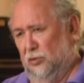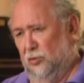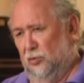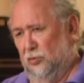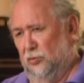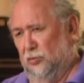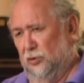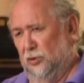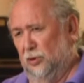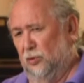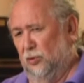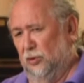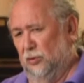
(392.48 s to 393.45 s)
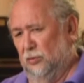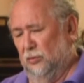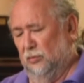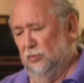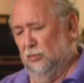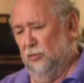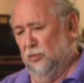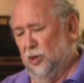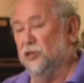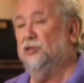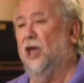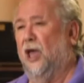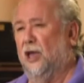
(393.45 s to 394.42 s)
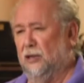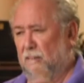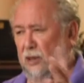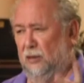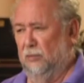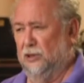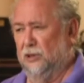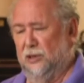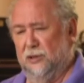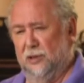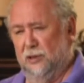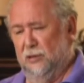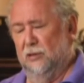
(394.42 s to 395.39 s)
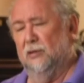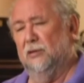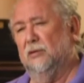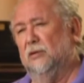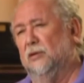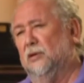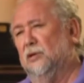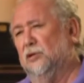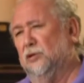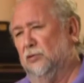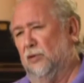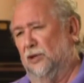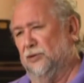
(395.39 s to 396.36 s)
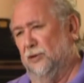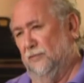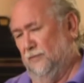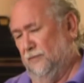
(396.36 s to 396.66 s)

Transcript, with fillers: он такой хозяин, как бы сказать, ситуации.